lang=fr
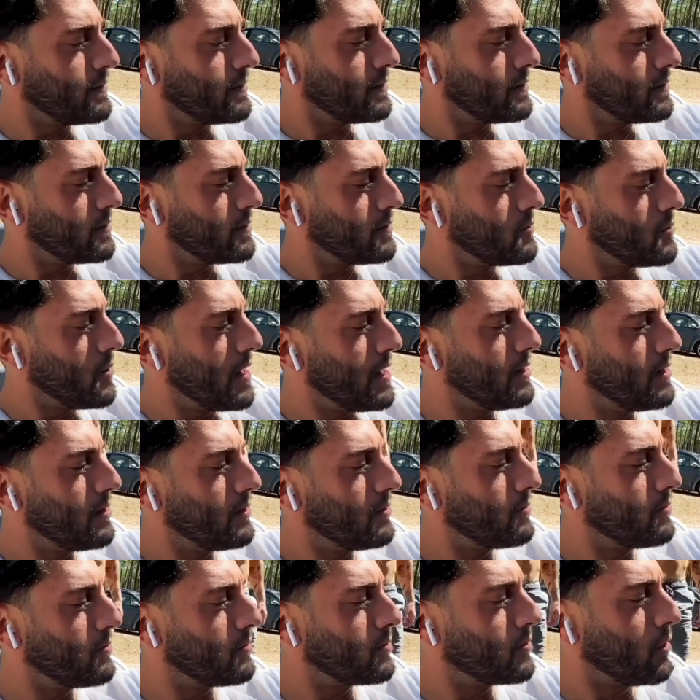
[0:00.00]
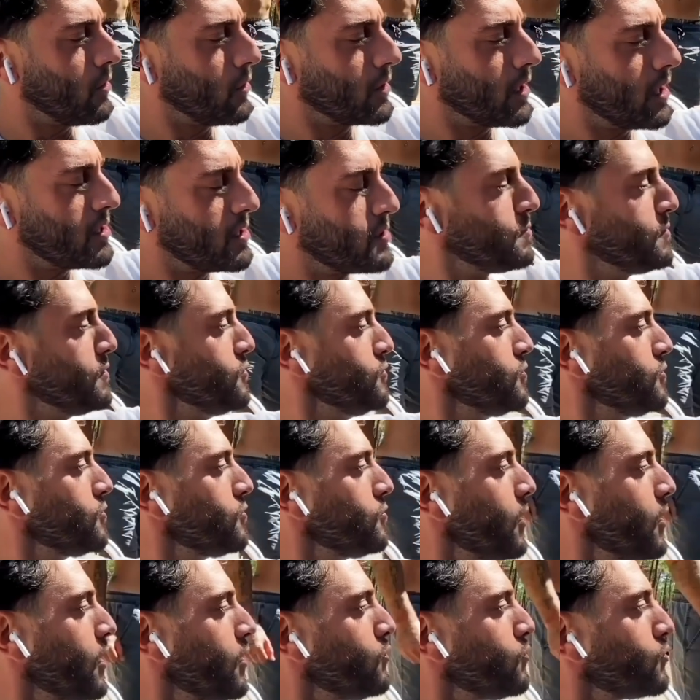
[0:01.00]
pas Ouais, dans 15 minutes,
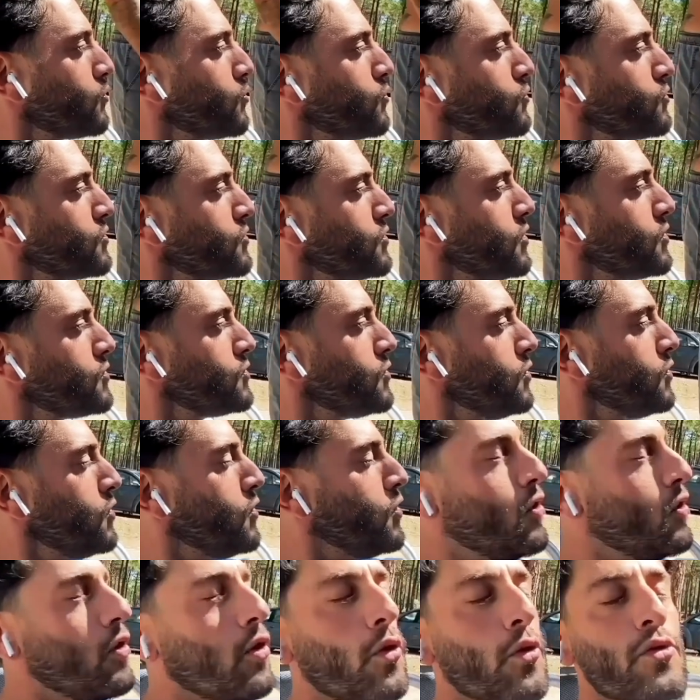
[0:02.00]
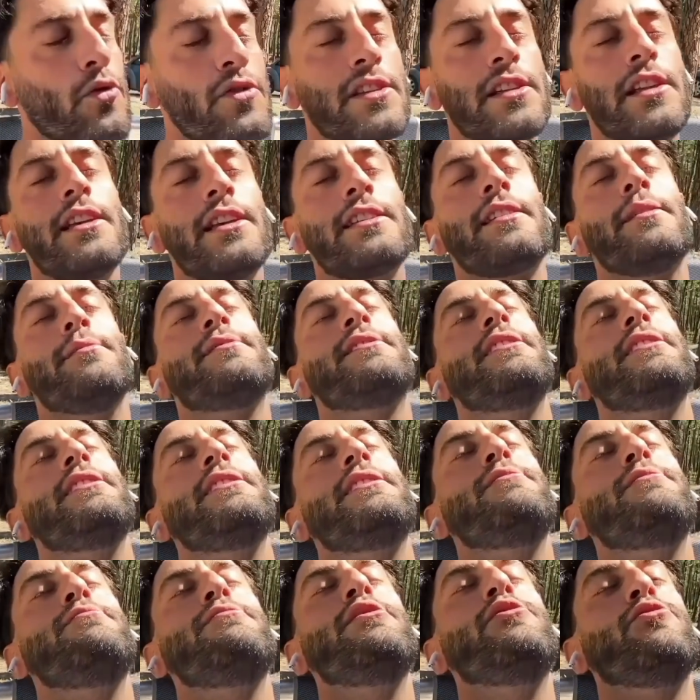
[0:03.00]
ouais, donc on se, laisse, on se laisse un petit 10
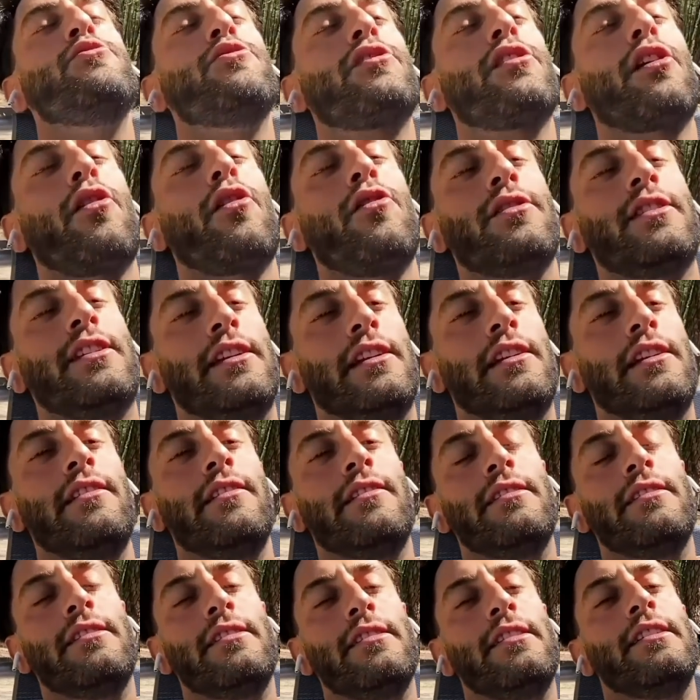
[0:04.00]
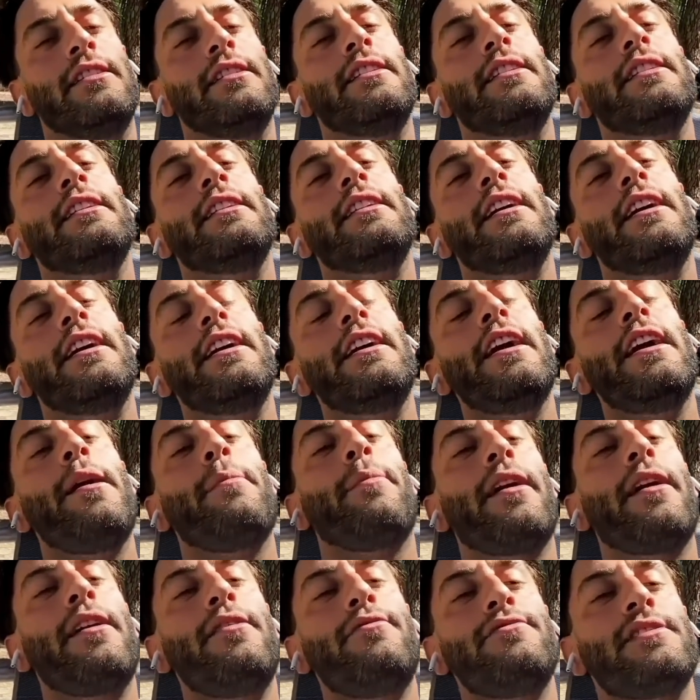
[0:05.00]
minutes tranquille. Et
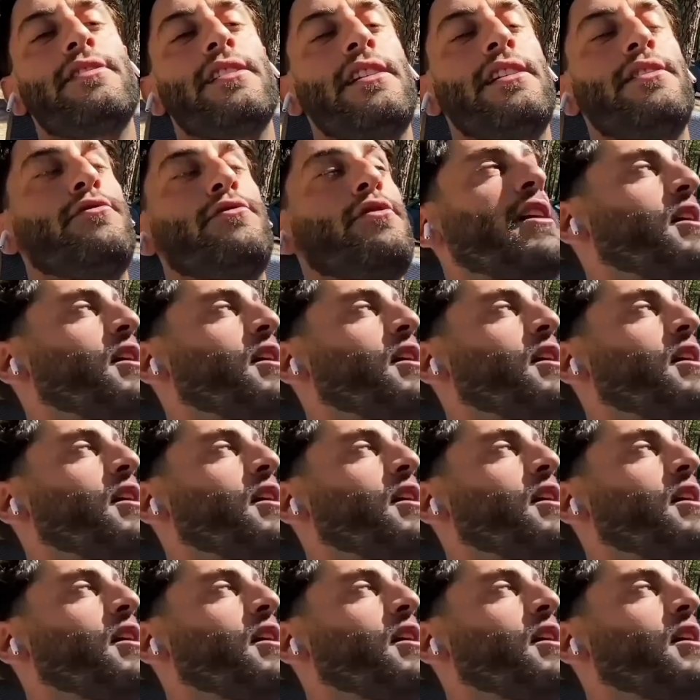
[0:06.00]
après, vous allez voir